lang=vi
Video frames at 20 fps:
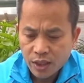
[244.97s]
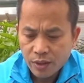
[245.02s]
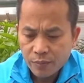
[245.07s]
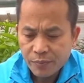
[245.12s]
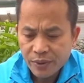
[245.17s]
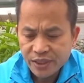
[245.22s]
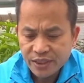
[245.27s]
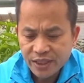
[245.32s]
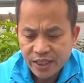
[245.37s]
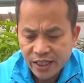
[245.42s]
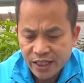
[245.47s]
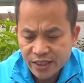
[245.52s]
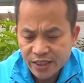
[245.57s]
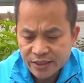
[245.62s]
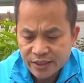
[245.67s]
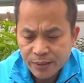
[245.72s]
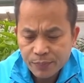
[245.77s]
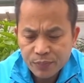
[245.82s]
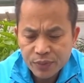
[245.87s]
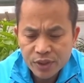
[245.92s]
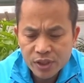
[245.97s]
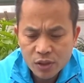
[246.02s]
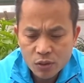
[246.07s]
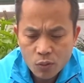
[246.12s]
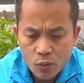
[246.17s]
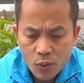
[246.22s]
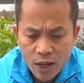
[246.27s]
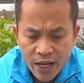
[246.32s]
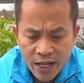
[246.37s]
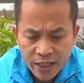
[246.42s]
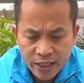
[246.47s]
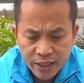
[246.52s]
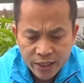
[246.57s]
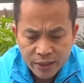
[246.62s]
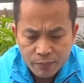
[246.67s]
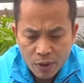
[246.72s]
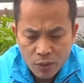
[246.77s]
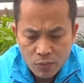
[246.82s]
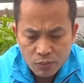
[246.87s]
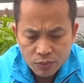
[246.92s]
mình sẽ sắp nước qua
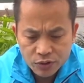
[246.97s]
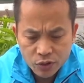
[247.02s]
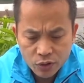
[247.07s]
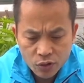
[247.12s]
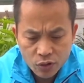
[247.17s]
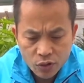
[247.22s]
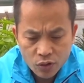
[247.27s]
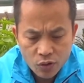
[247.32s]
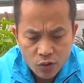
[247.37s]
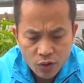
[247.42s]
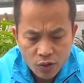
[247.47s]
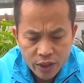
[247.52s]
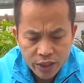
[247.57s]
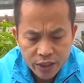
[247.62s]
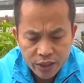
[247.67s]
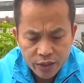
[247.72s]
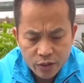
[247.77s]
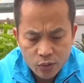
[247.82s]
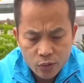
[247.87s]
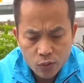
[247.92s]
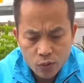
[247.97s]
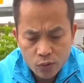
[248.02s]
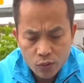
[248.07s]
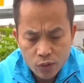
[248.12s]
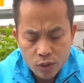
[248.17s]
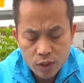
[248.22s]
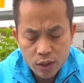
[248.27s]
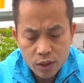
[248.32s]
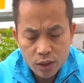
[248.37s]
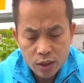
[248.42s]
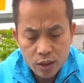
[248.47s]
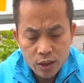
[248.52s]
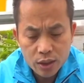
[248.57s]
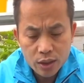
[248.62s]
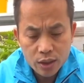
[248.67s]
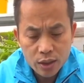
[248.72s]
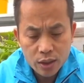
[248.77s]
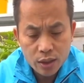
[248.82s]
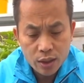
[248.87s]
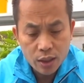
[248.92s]
cái bông cho nó có cái độ
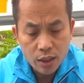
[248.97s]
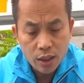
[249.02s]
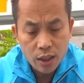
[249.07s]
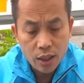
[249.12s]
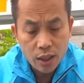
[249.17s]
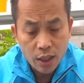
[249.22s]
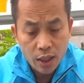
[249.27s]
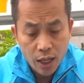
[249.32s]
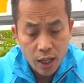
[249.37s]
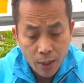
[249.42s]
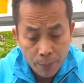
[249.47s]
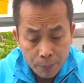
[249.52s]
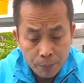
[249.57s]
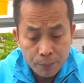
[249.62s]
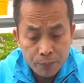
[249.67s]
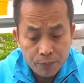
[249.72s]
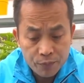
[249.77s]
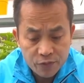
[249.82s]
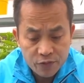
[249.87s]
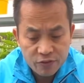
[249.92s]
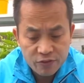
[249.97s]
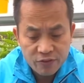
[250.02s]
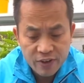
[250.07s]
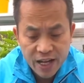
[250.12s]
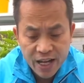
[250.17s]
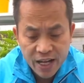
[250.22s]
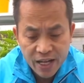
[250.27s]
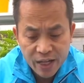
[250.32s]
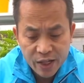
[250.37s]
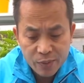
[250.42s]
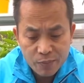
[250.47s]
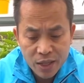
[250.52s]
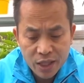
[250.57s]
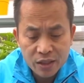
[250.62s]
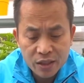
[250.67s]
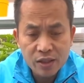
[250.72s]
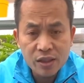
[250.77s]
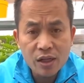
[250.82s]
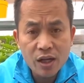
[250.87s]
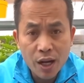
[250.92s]
ẩm và
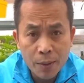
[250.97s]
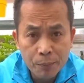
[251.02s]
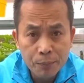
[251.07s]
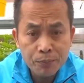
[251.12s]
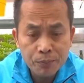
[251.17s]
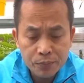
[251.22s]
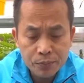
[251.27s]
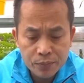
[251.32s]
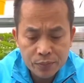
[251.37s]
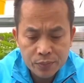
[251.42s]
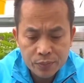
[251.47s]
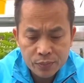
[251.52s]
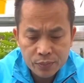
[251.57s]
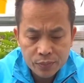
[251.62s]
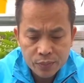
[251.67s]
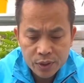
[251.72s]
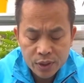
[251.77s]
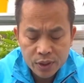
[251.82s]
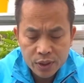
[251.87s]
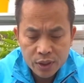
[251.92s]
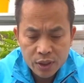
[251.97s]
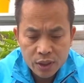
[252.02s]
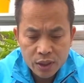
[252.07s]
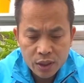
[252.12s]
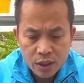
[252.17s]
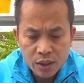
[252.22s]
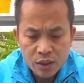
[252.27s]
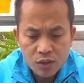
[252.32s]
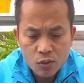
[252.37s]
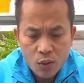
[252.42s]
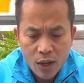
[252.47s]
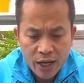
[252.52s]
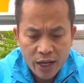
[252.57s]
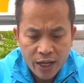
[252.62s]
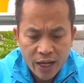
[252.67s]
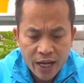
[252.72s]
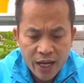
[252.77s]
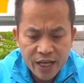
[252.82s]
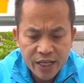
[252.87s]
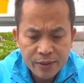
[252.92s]
bằng nước ấm nước khoảng
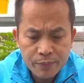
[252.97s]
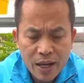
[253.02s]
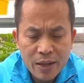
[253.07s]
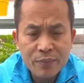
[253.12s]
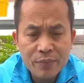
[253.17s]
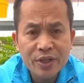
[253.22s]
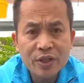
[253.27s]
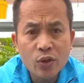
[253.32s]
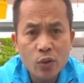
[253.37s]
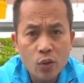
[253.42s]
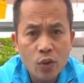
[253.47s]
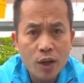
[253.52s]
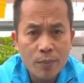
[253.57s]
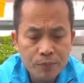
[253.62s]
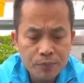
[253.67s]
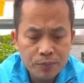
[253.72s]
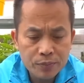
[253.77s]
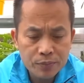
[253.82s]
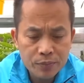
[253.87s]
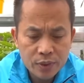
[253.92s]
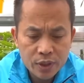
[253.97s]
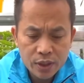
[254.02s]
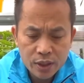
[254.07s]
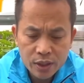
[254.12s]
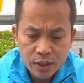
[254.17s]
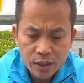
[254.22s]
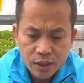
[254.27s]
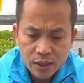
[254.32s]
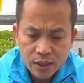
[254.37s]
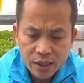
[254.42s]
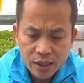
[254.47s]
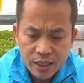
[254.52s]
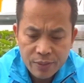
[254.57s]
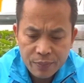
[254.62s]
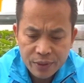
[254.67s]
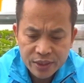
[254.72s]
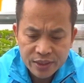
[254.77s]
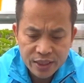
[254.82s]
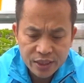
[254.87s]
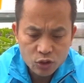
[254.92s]
2 30 độ ấm là
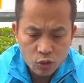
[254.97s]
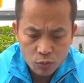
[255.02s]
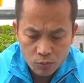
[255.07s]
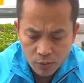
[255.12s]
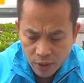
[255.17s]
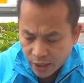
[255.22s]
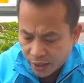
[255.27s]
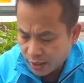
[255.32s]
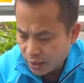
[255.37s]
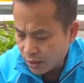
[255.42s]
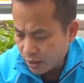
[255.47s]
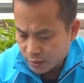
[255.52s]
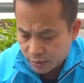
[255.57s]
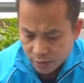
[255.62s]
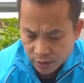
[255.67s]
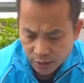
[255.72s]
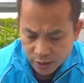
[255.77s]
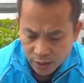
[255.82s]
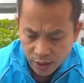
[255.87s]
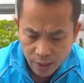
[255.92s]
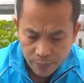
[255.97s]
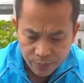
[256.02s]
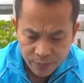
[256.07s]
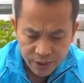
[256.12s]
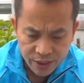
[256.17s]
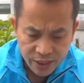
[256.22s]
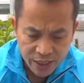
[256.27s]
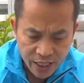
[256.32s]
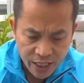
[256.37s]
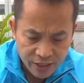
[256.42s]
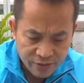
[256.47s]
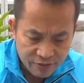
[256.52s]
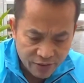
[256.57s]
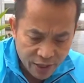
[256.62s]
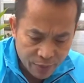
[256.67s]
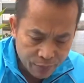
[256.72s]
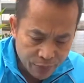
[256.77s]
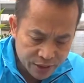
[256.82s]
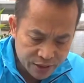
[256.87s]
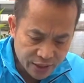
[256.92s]
mình sẽ dùng bằng cái nước ấm như thế này và
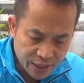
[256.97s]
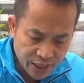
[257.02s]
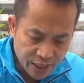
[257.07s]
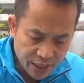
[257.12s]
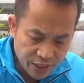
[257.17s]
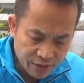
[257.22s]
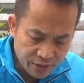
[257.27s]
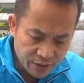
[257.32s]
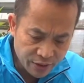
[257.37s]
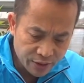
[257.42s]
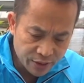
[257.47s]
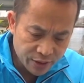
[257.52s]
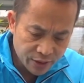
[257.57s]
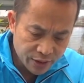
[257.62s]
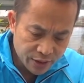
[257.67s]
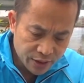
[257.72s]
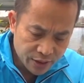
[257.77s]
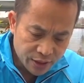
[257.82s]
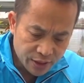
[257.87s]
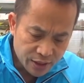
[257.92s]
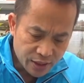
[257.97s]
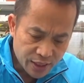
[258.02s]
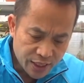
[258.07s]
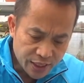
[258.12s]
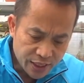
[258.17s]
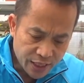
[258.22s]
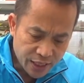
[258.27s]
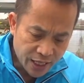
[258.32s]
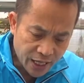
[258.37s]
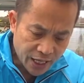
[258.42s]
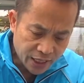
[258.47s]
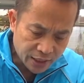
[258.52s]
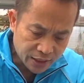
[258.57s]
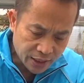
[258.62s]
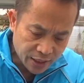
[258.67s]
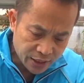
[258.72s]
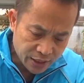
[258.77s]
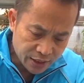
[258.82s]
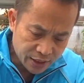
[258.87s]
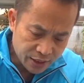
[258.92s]
mình sẽ lấy cái hạt
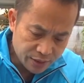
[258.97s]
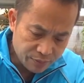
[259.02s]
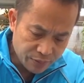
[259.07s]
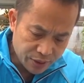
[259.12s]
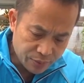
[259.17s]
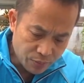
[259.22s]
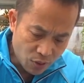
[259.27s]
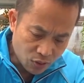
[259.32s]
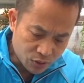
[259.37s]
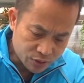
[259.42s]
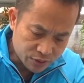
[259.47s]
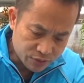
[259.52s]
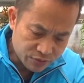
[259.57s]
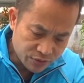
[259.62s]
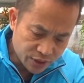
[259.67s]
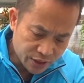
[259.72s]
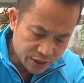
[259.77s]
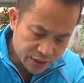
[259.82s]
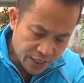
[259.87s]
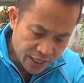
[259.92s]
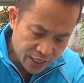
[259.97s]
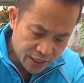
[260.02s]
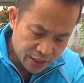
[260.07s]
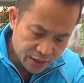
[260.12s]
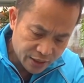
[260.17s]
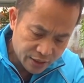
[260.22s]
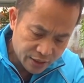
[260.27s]
này mình bỏ vớt ra